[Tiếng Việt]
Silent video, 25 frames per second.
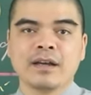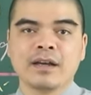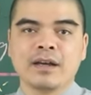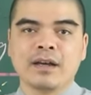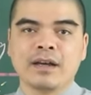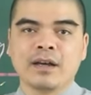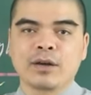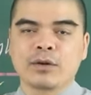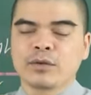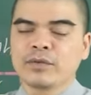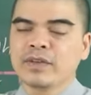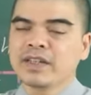
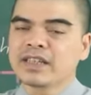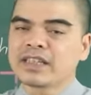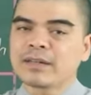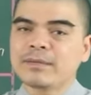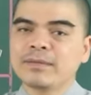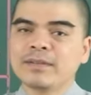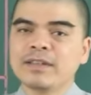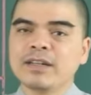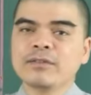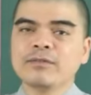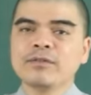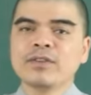À, quý vị thắp
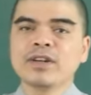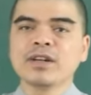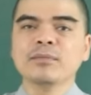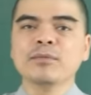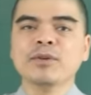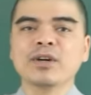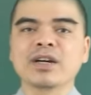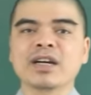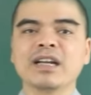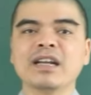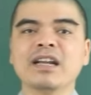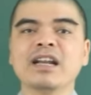hương với
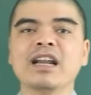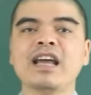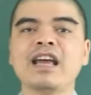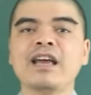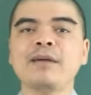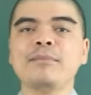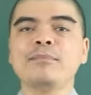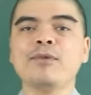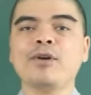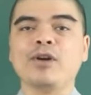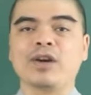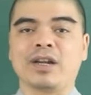một cái
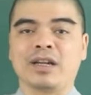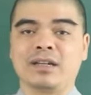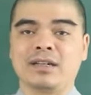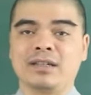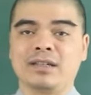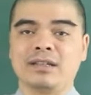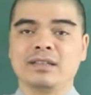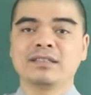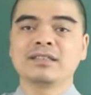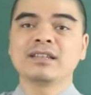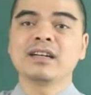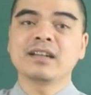lễ mọn
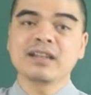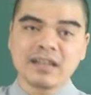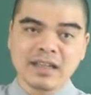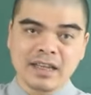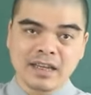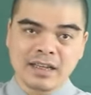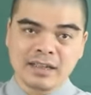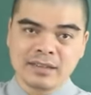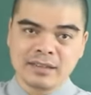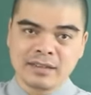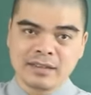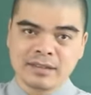dâng
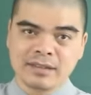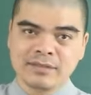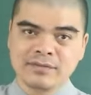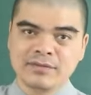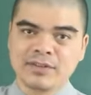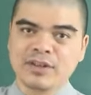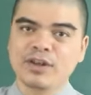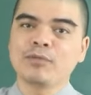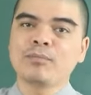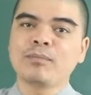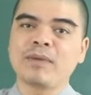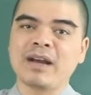lên
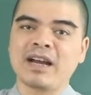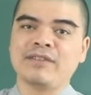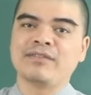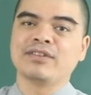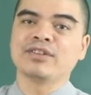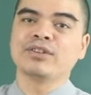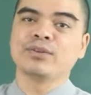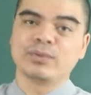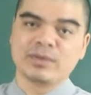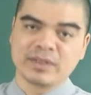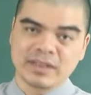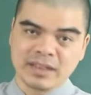với ông bà
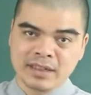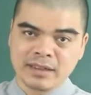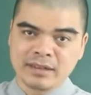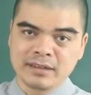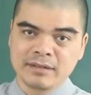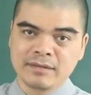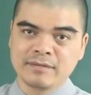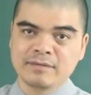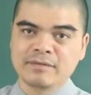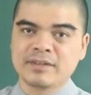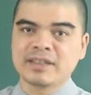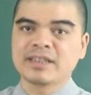với tổ tiên
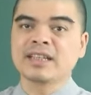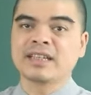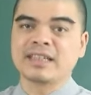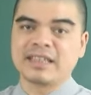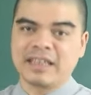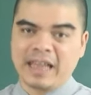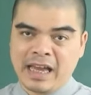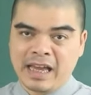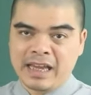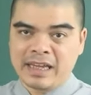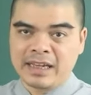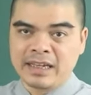với thần
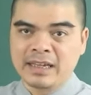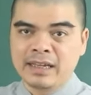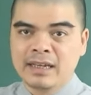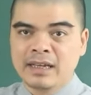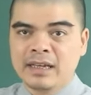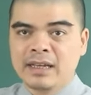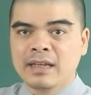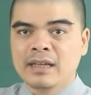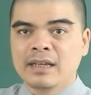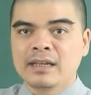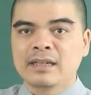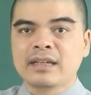tài
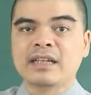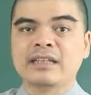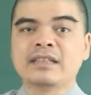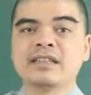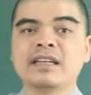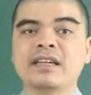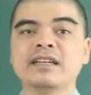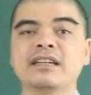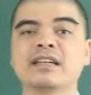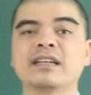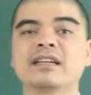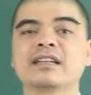để
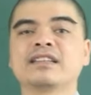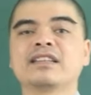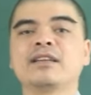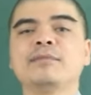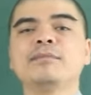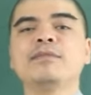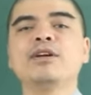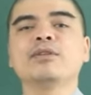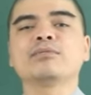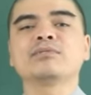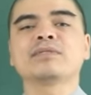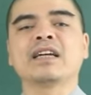thể hiện cái
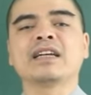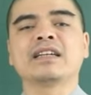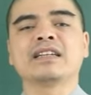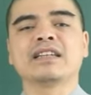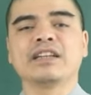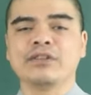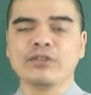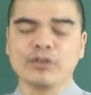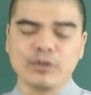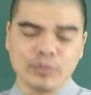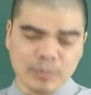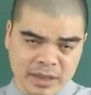tấm lòng thành
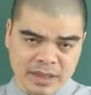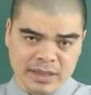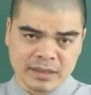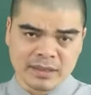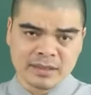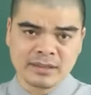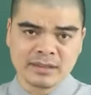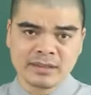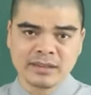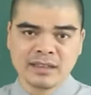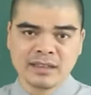kính của mình.